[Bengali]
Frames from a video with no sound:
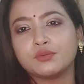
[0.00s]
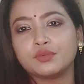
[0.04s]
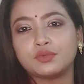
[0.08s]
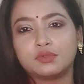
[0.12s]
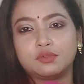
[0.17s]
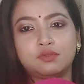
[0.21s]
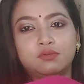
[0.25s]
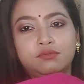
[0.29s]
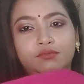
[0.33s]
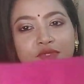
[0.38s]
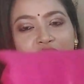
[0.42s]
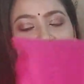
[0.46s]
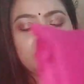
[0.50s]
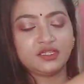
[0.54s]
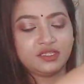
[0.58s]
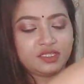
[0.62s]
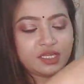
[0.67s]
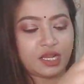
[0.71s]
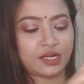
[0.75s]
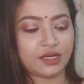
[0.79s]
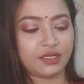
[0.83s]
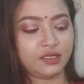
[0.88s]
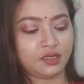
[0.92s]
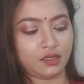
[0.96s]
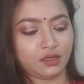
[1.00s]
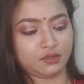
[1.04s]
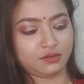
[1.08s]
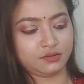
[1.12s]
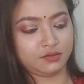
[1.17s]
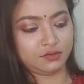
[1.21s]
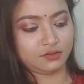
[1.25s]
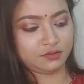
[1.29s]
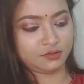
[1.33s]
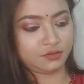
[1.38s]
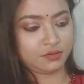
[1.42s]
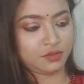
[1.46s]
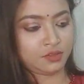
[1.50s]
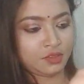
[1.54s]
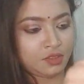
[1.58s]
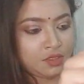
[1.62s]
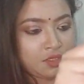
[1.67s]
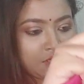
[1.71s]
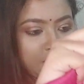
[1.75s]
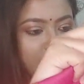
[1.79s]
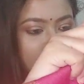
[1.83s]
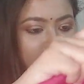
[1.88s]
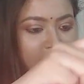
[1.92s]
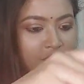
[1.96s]
ওপর ঠিক জানি না
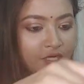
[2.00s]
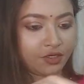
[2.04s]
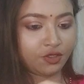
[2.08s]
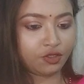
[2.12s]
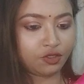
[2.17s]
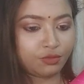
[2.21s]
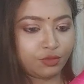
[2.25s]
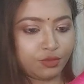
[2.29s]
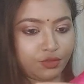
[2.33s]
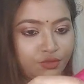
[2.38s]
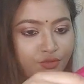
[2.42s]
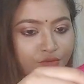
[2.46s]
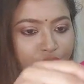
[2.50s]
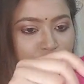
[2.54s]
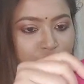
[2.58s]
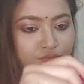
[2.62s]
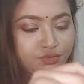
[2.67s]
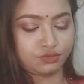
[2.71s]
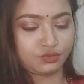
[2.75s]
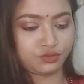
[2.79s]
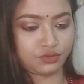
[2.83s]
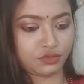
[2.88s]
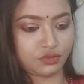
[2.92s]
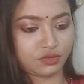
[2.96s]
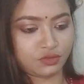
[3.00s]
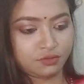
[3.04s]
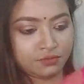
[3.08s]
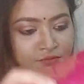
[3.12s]
এই শাড়িটাও ভীষণ সুন্দর